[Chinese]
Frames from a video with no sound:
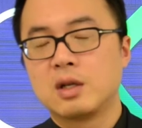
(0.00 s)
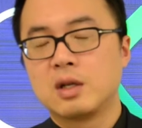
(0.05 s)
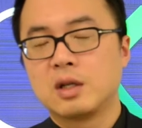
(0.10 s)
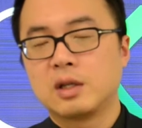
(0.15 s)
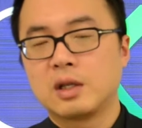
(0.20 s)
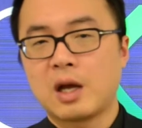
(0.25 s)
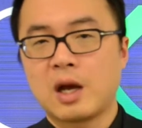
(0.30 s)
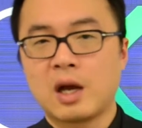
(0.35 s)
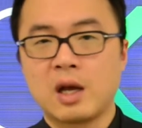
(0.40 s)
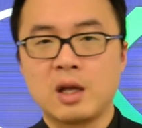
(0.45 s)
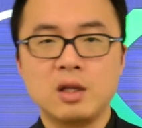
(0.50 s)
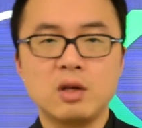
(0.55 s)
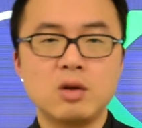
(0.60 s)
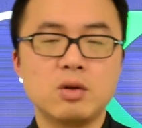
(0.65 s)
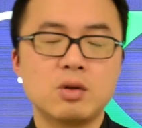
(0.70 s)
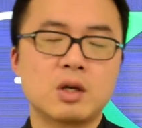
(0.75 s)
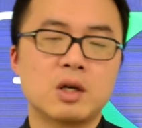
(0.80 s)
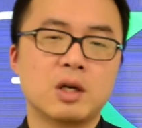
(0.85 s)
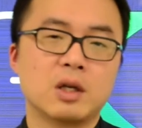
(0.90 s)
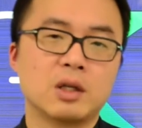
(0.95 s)
那很
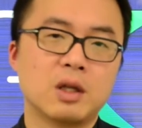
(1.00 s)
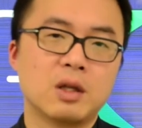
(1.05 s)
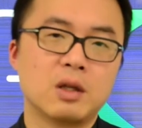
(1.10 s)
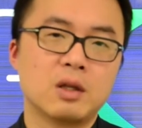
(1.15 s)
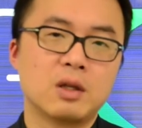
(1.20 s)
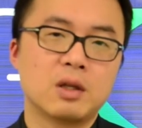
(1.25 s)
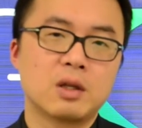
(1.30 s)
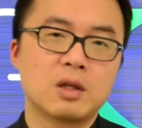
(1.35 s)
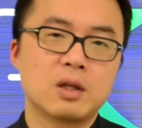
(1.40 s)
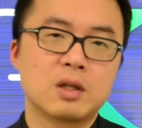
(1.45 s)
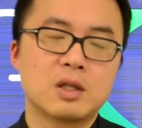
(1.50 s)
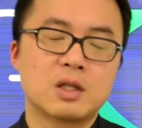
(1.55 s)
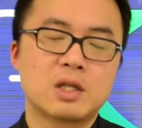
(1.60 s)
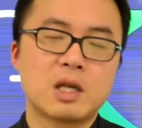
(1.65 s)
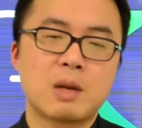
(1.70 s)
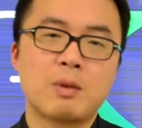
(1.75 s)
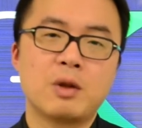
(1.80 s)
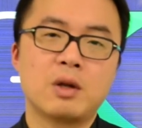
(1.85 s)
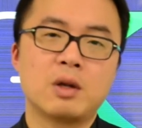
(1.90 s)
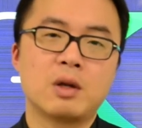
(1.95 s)
有可能，
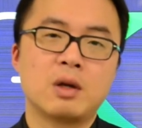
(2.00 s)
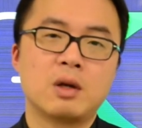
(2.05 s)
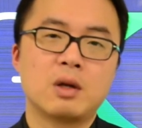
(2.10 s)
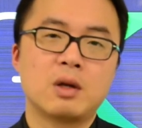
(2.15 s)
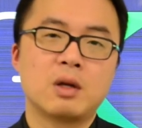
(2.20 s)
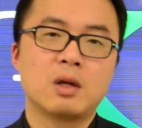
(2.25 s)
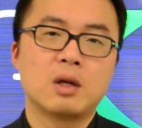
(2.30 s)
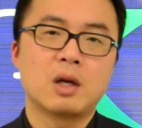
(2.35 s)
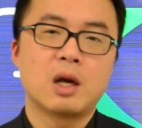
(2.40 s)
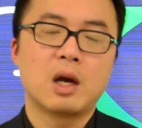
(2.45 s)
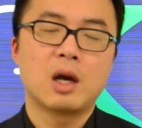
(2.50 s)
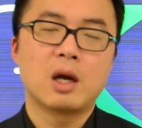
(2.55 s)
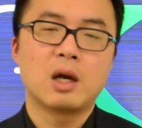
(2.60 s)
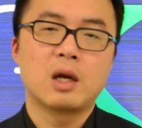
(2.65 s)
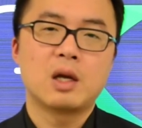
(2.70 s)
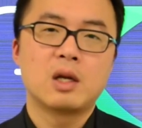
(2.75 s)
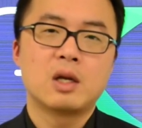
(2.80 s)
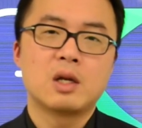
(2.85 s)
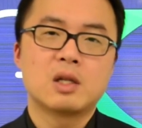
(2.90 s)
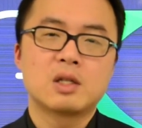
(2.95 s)
咱们呢啊，
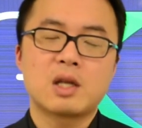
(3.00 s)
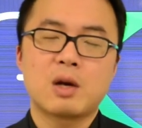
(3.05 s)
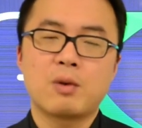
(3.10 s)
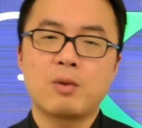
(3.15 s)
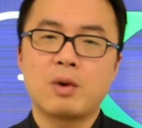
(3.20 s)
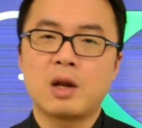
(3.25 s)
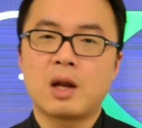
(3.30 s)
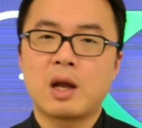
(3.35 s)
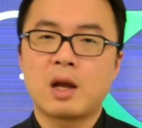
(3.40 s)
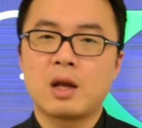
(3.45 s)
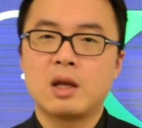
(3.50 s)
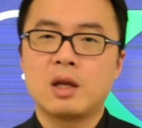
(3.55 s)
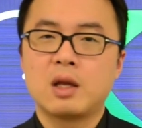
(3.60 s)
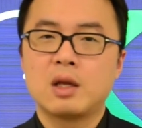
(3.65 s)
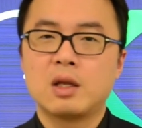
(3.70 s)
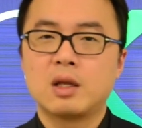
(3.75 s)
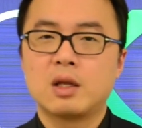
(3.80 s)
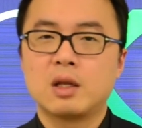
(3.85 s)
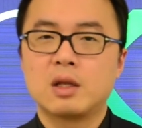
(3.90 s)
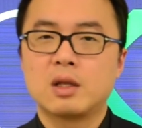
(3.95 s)
在未来
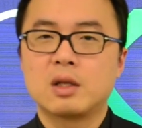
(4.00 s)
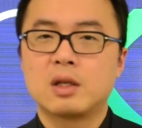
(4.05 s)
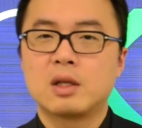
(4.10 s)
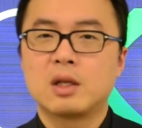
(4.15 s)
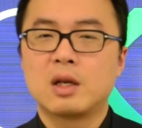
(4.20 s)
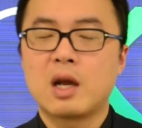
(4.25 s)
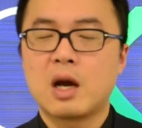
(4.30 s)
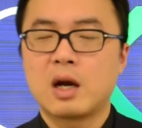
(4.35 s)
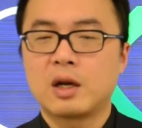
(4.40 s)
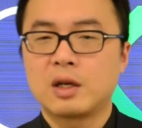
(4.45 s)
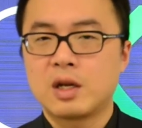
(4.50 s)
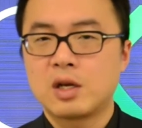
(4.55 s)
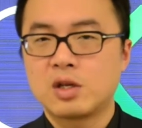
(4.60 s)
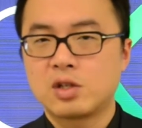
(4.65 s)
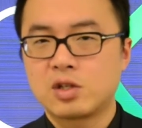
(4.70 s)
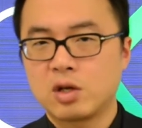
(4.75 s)
两年之